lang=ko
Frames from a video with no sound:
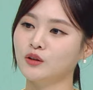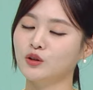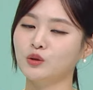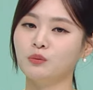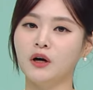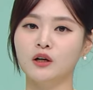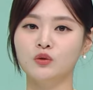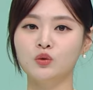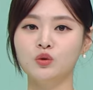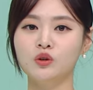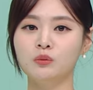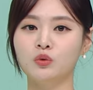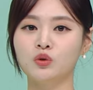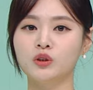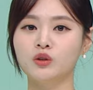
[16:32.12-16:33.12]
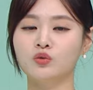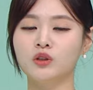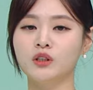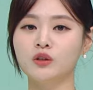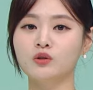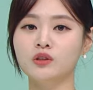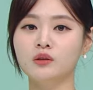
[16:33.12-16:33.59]
자, 지금 방송을 보시는 우리
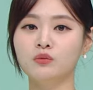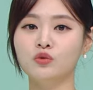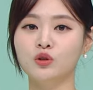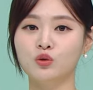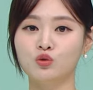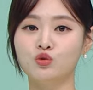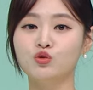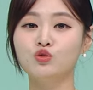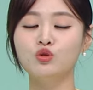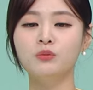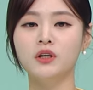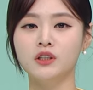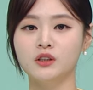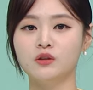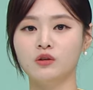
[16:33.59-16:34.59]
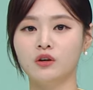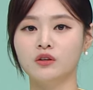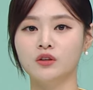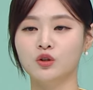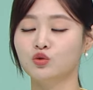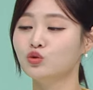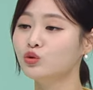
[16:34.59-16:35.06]
시청자분들이 좀 궁금해하실 것
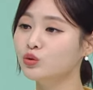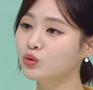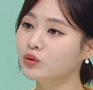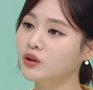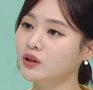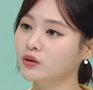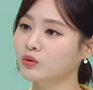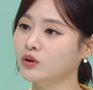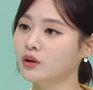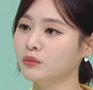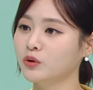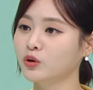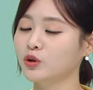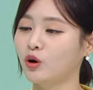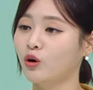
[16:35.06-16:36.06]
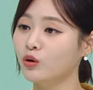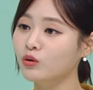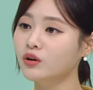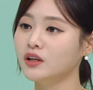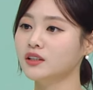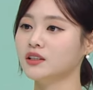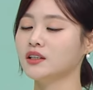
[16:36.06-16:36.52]
같아요. 운동이라고 하면 여러
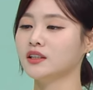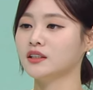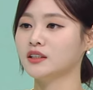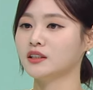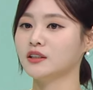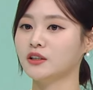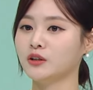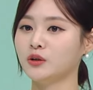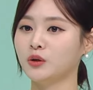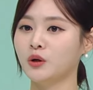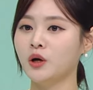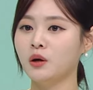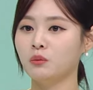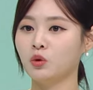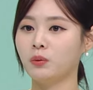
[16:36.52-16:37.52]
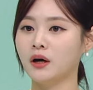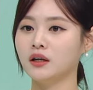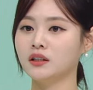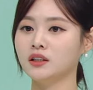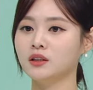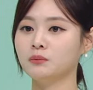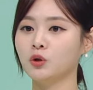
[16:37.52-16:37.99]
가지가 있잖아요. 뭐
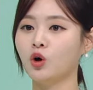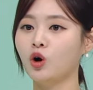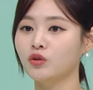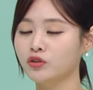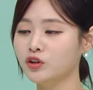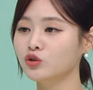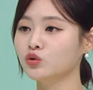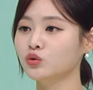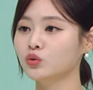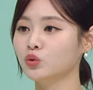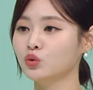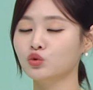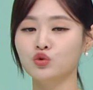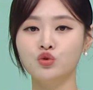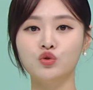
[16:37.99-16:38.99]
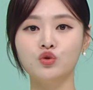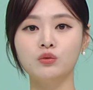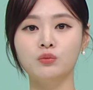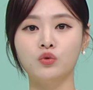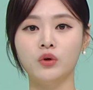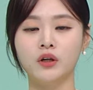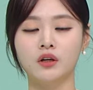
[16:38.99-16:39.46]
방금 걷는 운동,
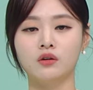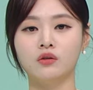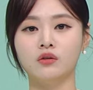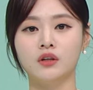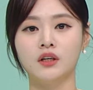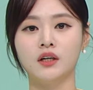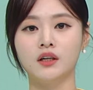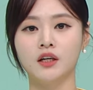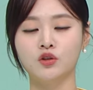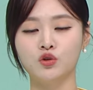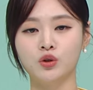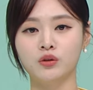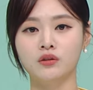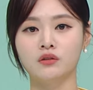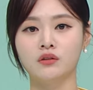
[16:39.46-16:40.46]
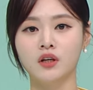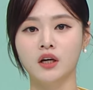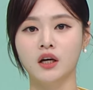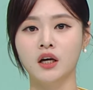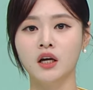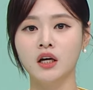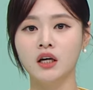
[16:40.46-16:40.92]
수중보행 이런 거 이야기해
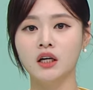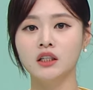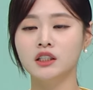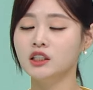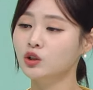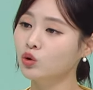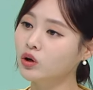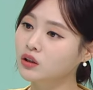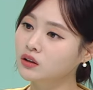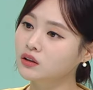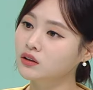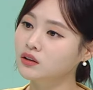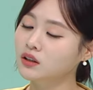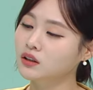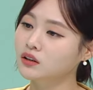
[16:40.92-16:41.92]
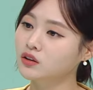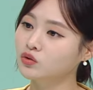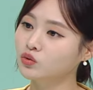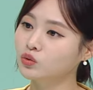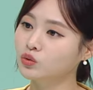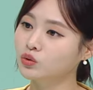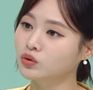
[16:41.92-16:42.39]
주셨는데 스쿼트 같은
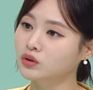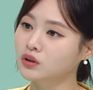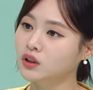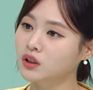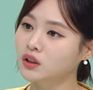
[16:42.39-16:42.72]
운동은